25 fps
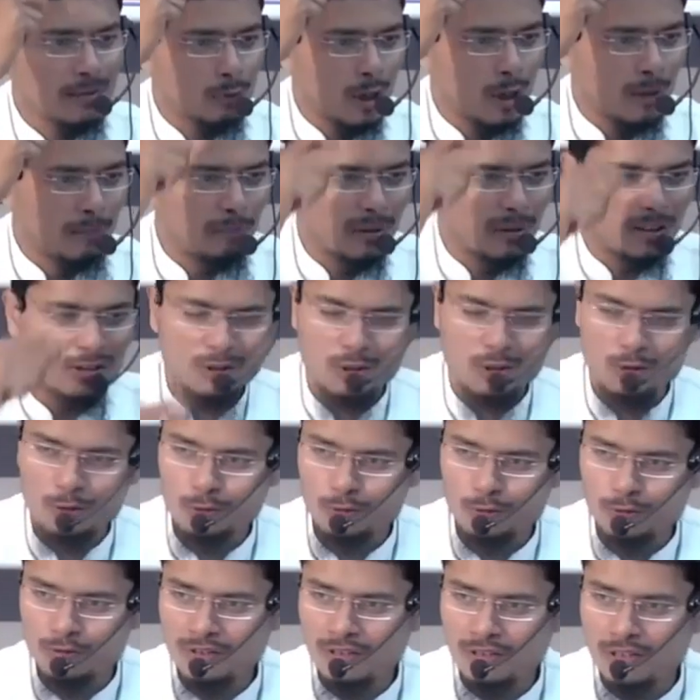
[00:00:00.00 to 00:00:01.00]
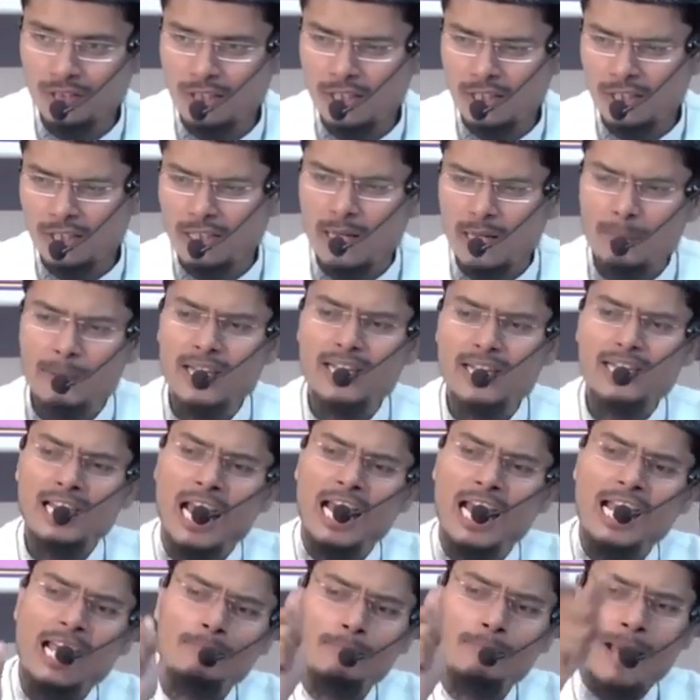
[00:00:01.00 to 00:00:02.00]
से मोहब्बत करो नबी के
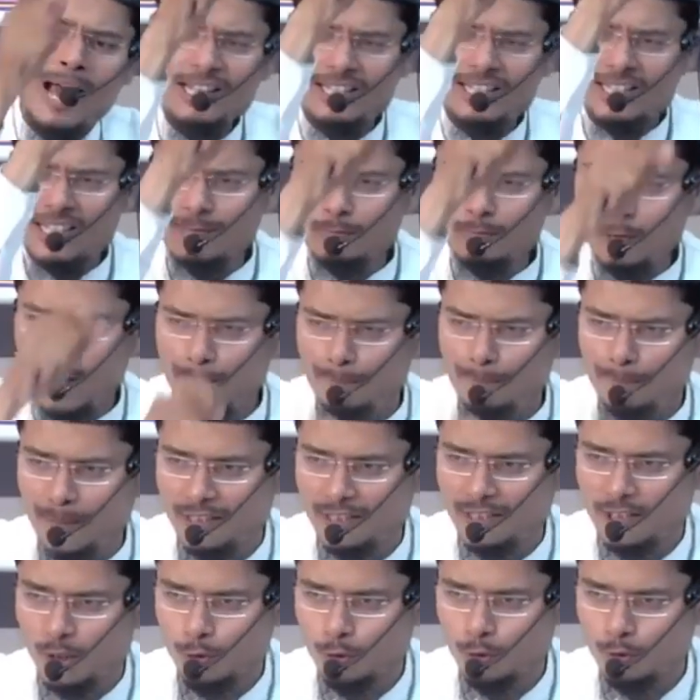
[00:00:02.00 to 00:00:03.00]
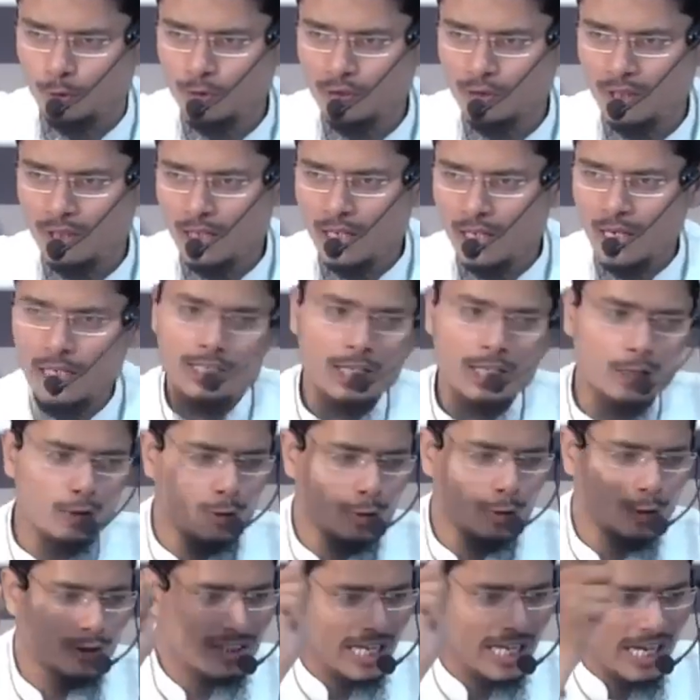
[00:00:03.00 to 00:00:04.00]
अहले बैत से मोहब्बत करो हसन
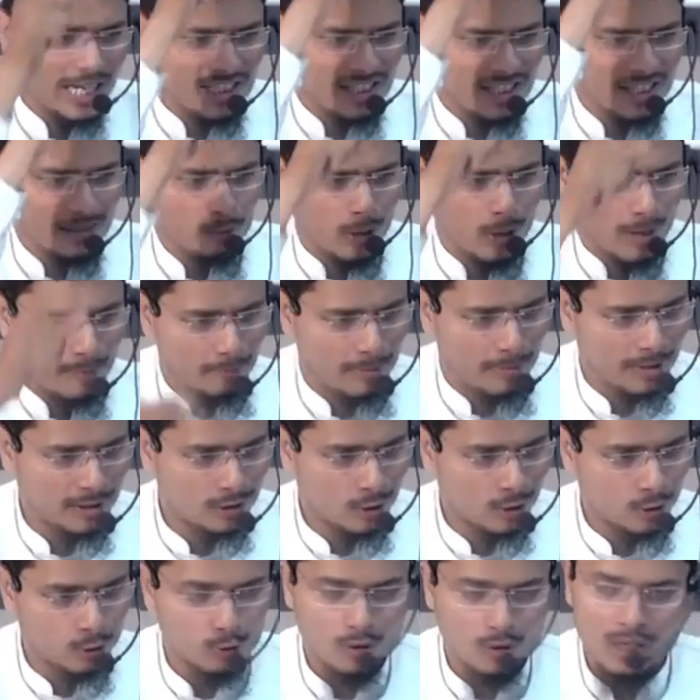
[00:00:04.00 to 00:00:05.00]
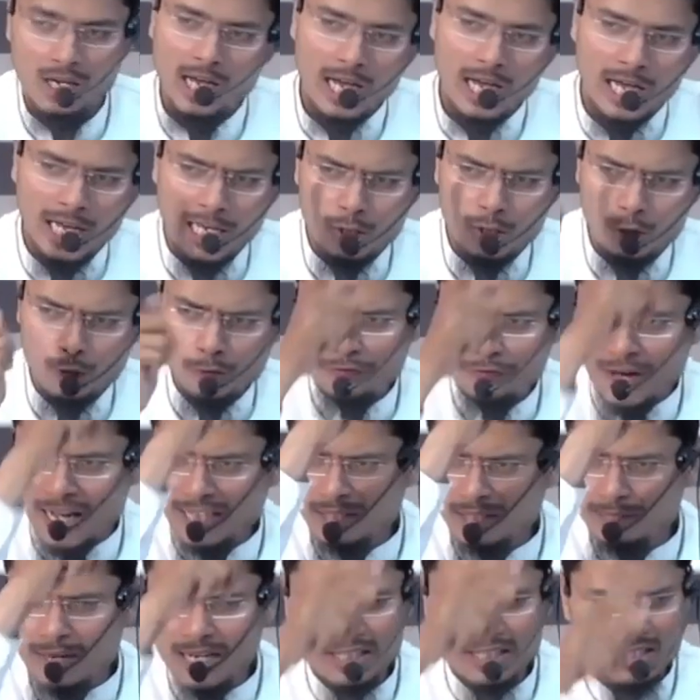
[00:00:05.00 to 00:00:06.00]
हुसैन से मोहब्बत करो अली
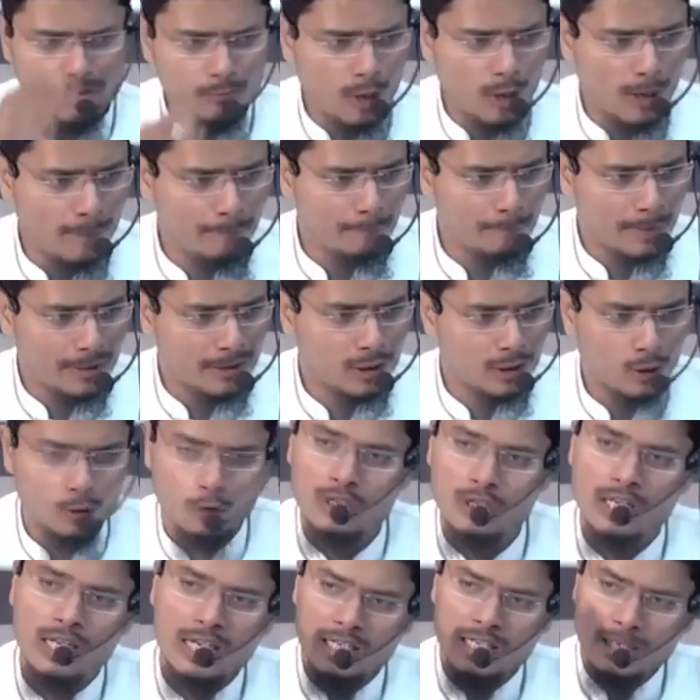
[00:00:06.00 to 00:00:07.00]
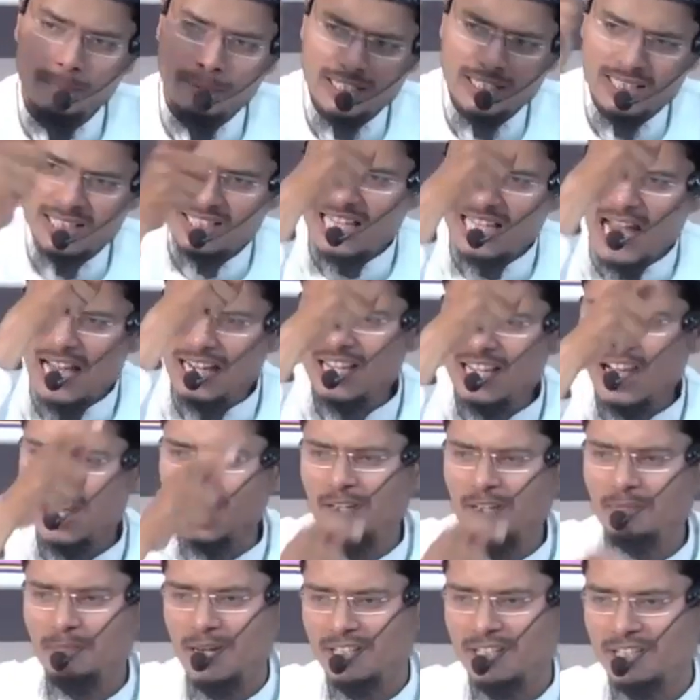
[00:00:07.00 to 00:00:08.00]
फातिमा से मोहब्बत करो नबी के सारे
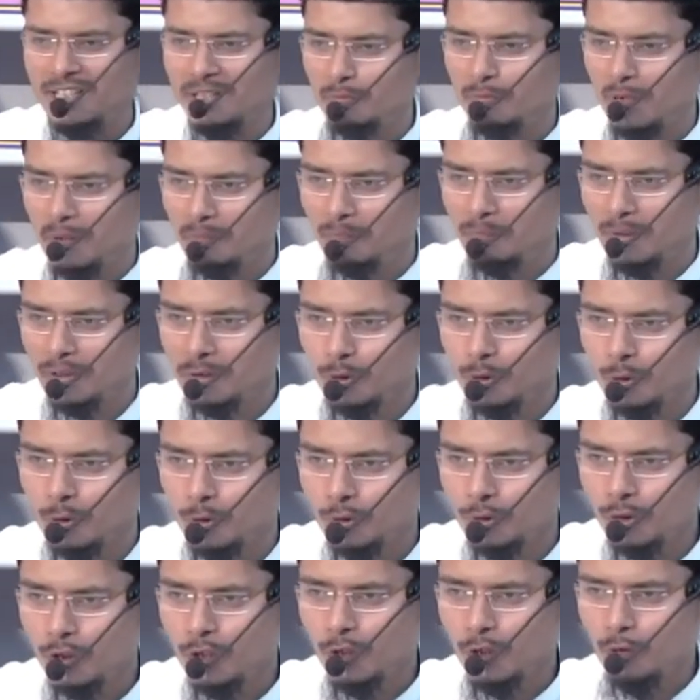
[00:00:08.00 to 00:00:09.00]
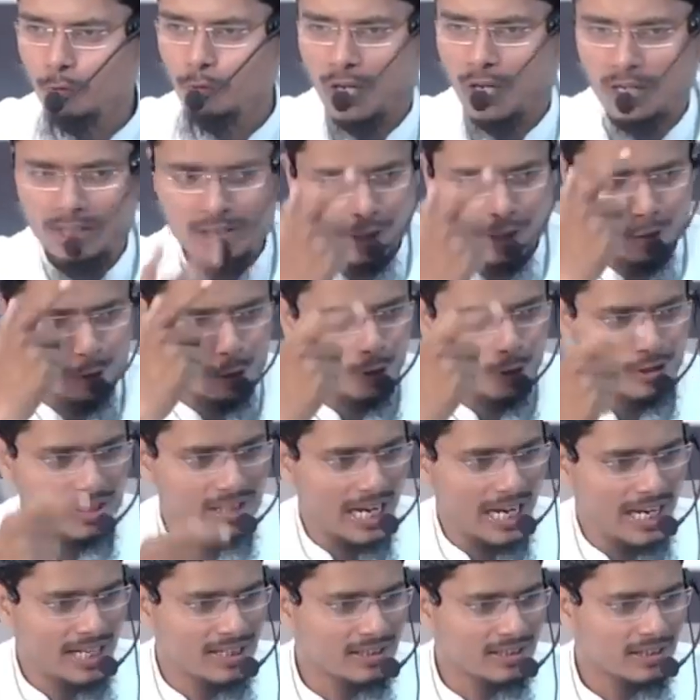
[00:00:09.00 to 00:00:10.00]
अहले बैत से मोहब्बत करो वो हसन
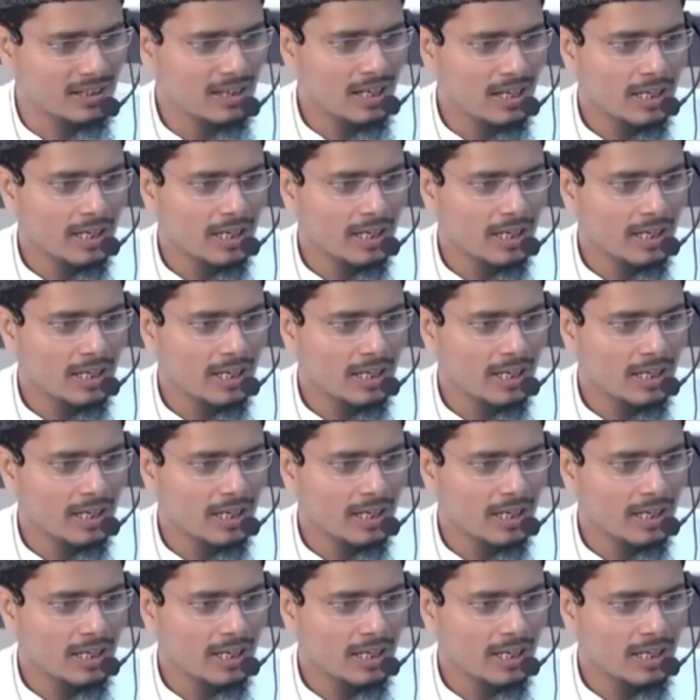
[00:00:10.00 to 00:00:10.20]
हुसैन